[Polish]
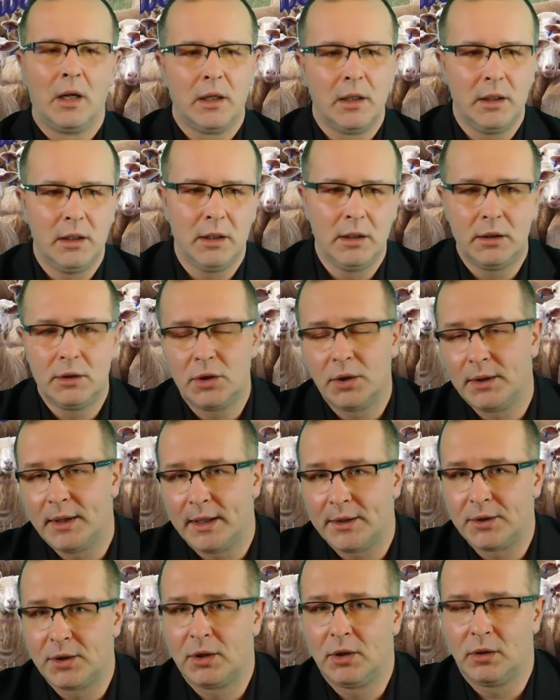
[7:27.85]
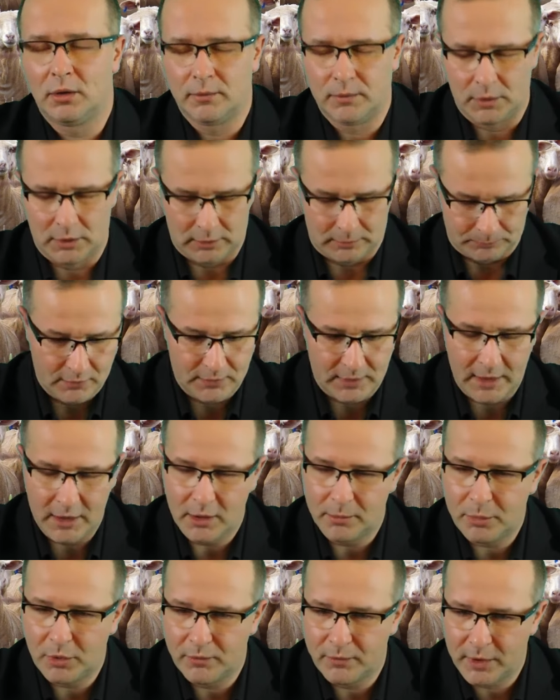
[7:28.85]
I dodatkowo w tej
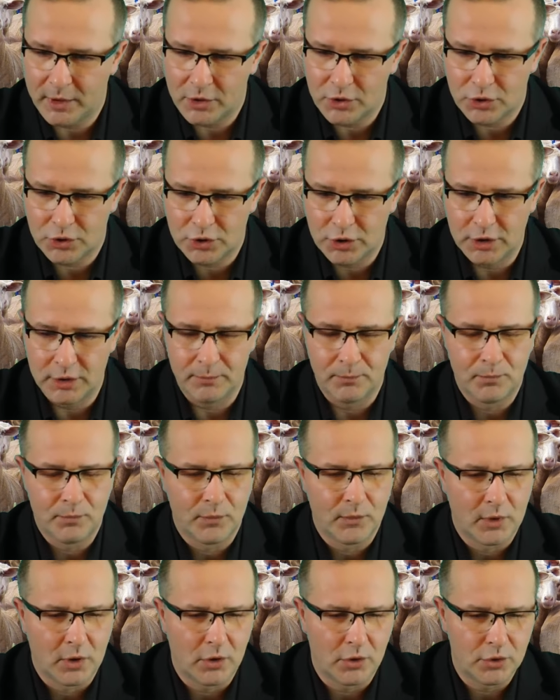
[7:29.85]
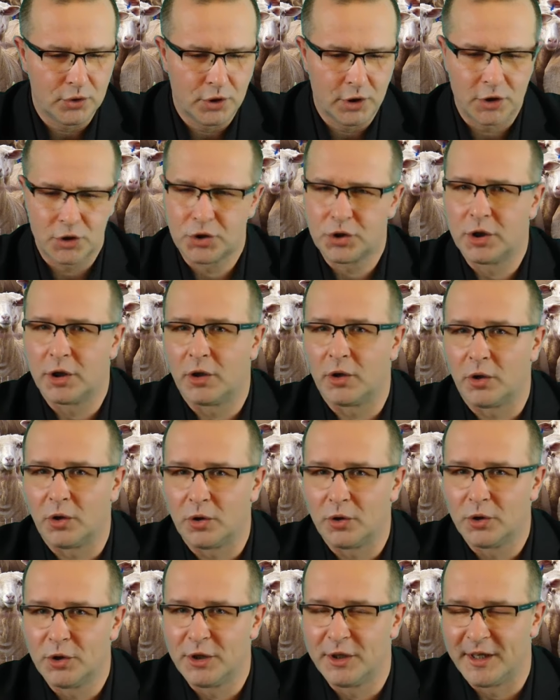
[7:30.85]
opowieści chodzi jeszcze
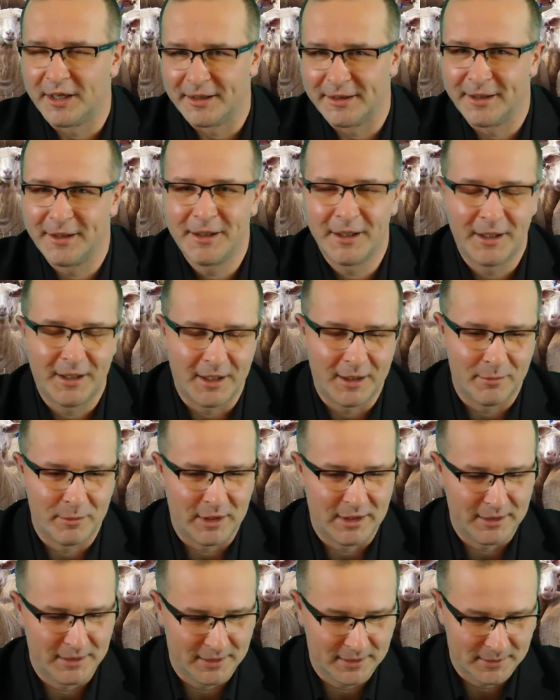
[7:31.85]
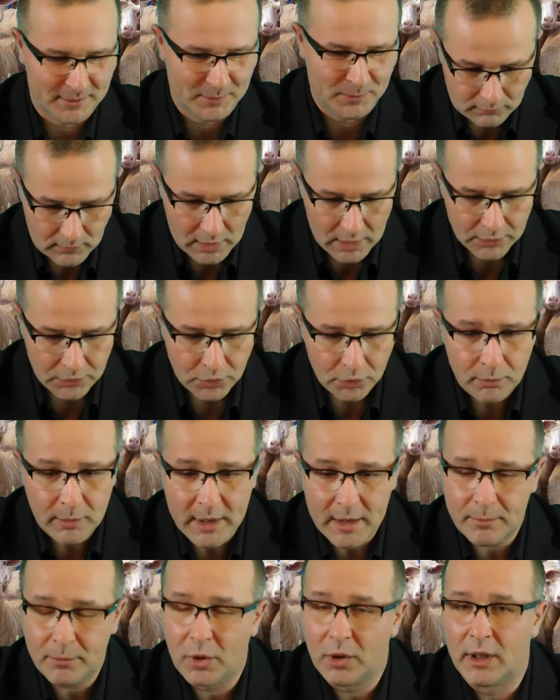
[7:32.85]
o jeden element.
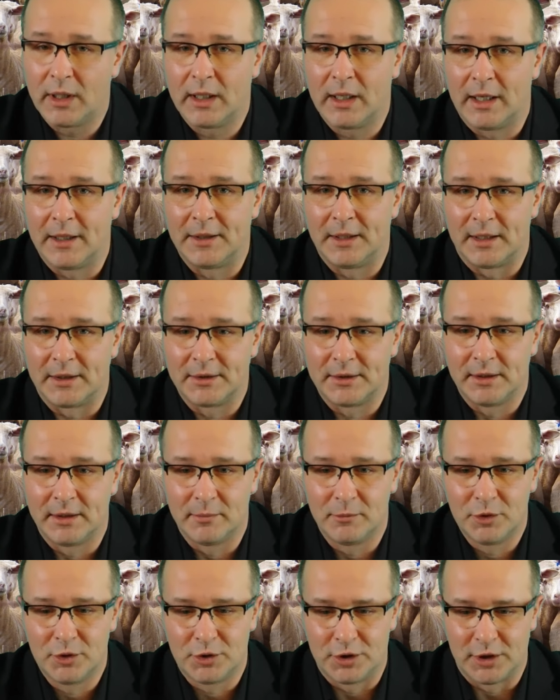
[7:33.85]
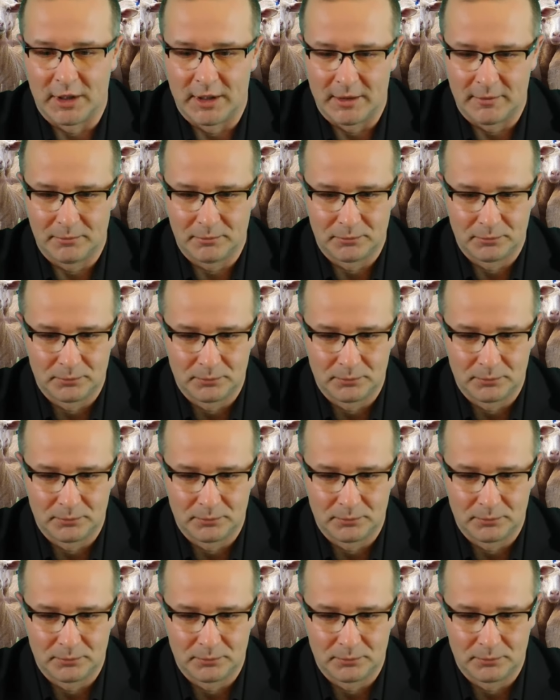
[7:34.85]
Numer polega na tym, że